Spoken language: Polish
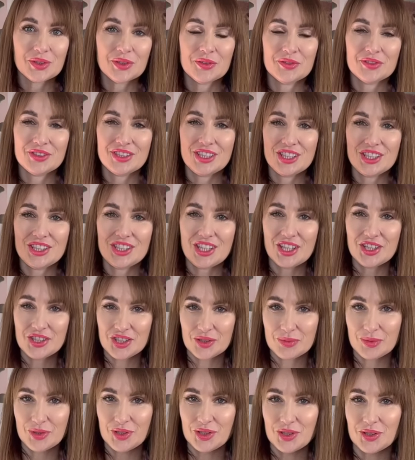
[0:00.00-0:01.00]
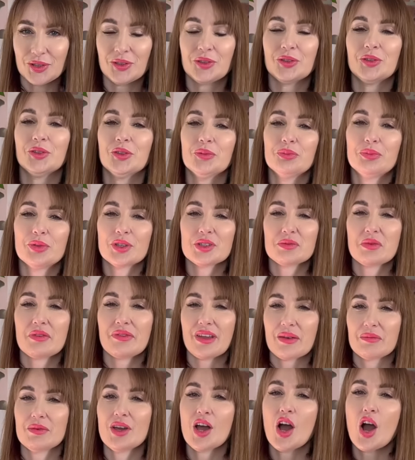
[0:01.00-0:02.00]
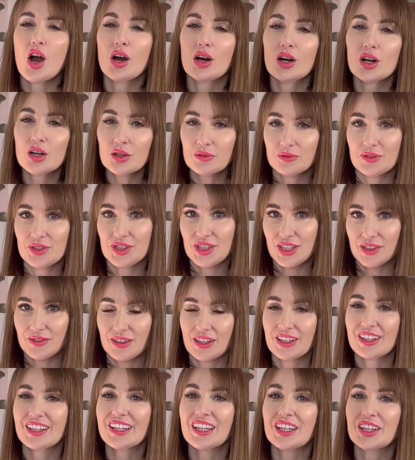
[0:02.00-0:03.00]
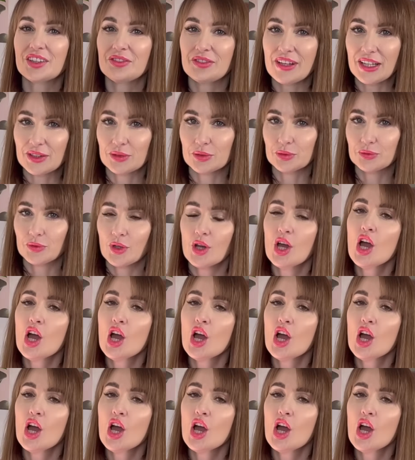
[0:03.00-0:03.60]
W dzisiejszym odcinku porozmawiamy o wysiewach kwiatów,